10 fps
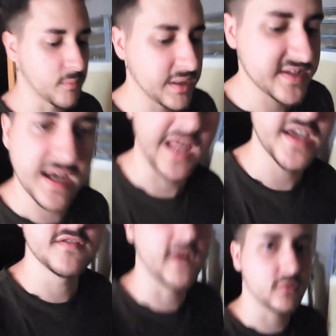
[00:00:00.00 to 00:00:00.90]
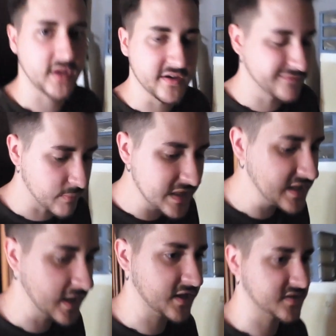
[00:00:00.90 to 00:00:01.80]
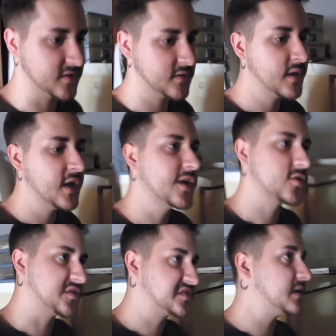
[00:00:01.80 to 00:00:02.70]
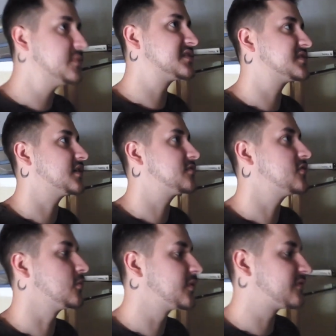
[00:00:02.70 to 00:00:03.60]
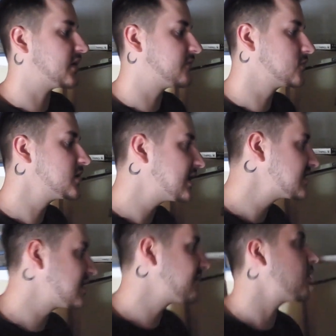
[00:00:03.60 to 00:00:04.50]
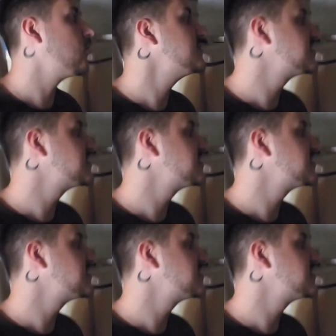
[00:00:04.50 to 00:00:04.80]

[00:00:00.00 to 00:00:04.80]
komplett alleine war und keine Familie hatte, ne? Trotzdem ist es natürlich umso verwunderlicher, warum